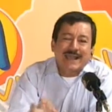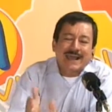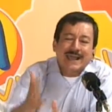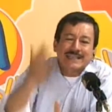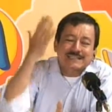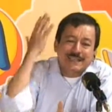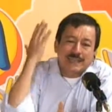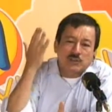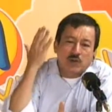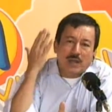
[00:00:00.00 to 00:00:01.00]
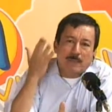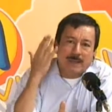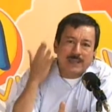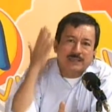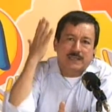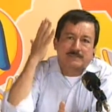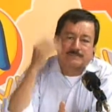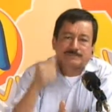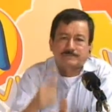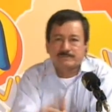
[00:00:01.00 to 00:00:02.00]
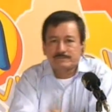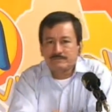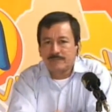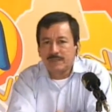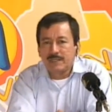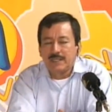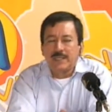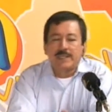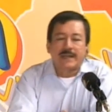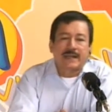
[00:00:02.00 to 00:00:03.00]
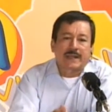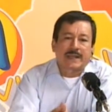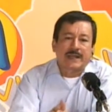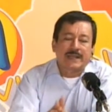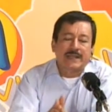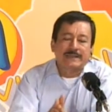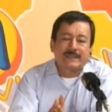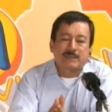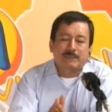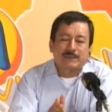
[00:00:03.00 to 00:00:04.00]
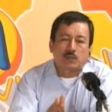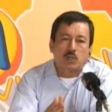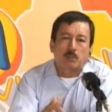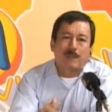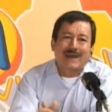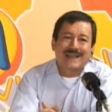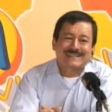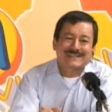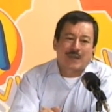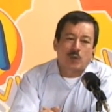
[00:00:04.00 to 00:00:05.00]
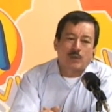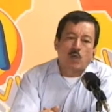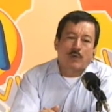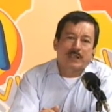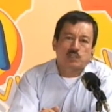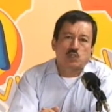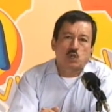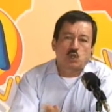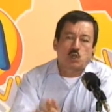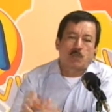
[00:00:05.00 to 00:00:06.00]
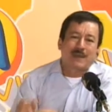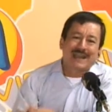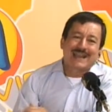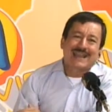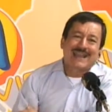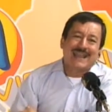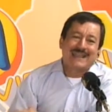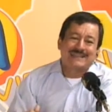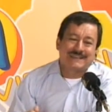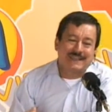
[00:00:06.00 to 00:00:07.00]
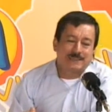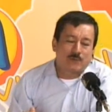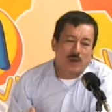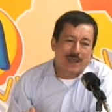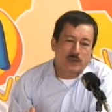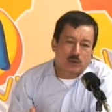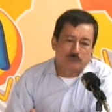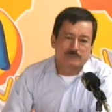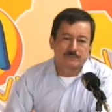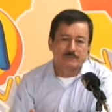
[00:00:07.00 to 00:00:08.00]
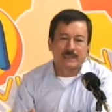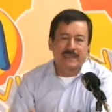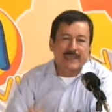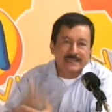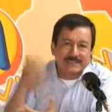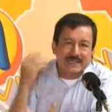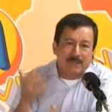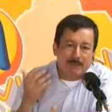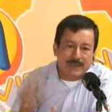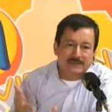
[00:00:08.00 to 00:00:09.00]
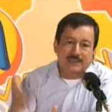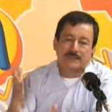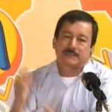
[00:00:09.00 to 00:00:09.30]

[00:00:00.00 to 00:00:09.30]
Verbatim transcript: gastando la plata. Regalías del petróleo para salud y educación, no para el clientelismo ladrón. ¿Qué hacen la plata?